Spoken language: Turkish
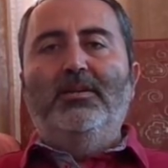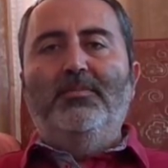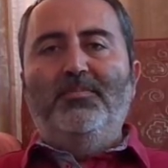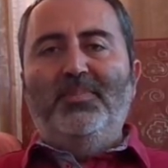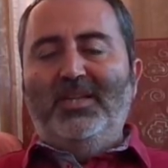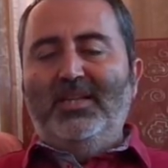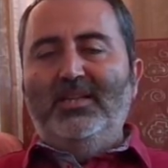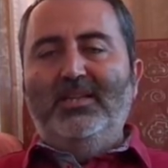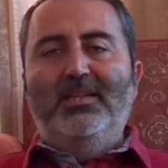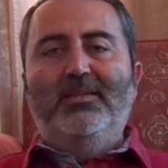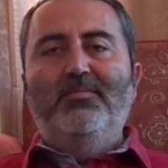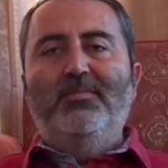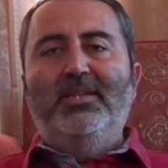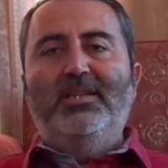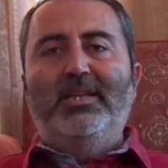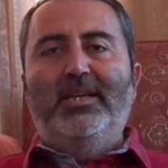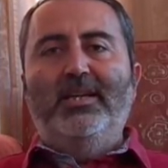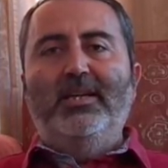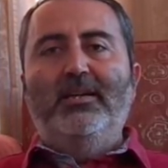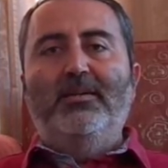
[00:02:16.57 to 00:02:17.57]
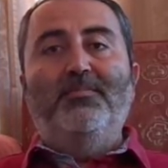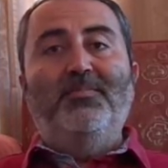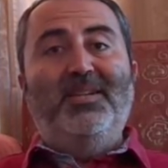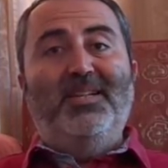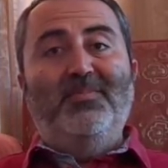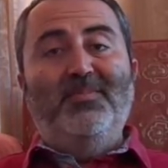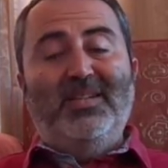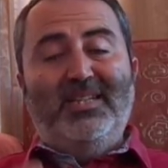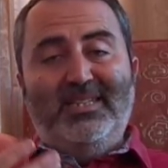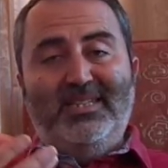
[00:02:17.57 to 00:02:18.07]
bildiğimi de
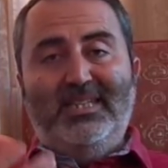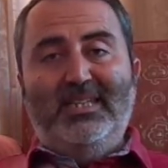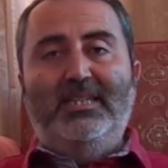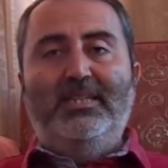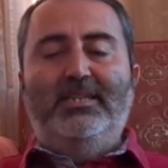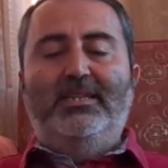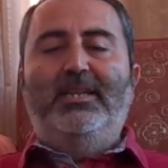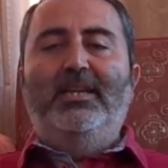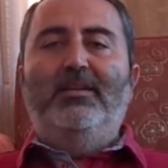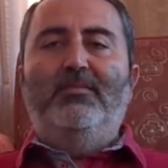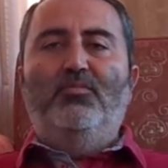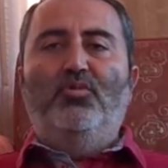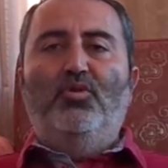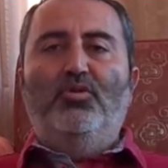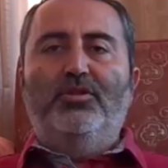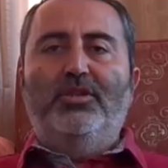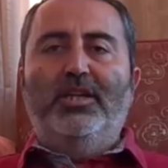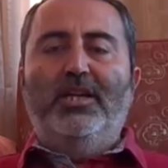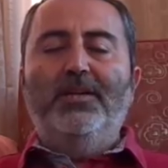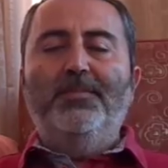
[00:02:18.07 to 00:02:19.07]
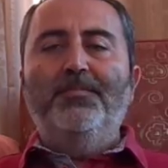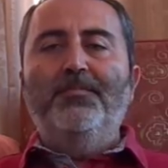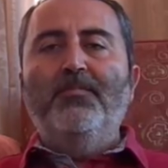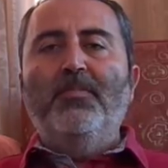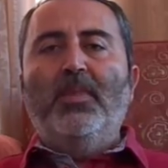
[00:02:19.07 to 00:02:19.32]
bilmenizi isterim dostlar.